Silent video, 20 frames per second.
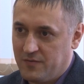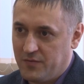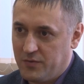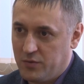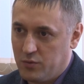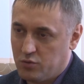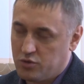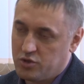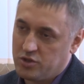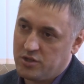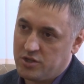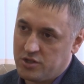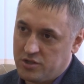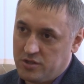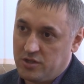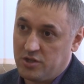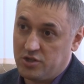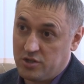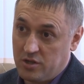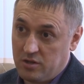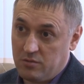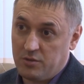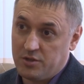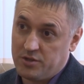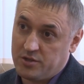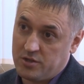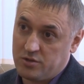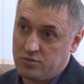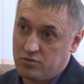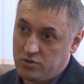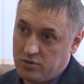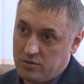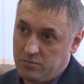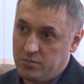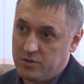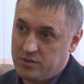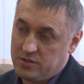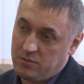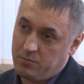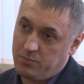Мы уже даже начали монтаж, уже
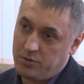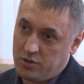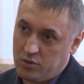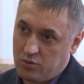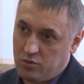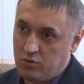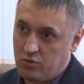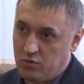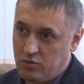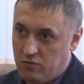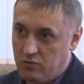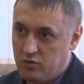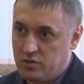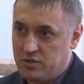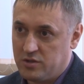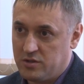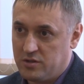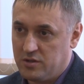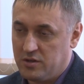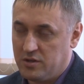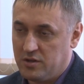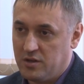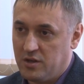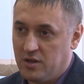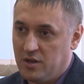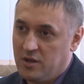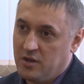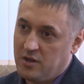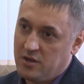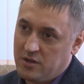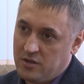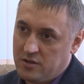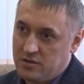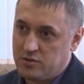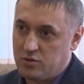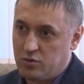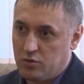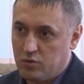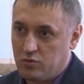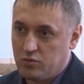потихоньку возят на
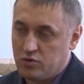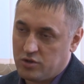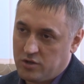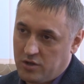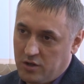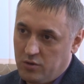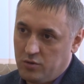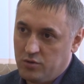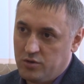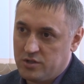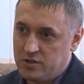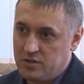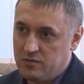стройку, уже колонны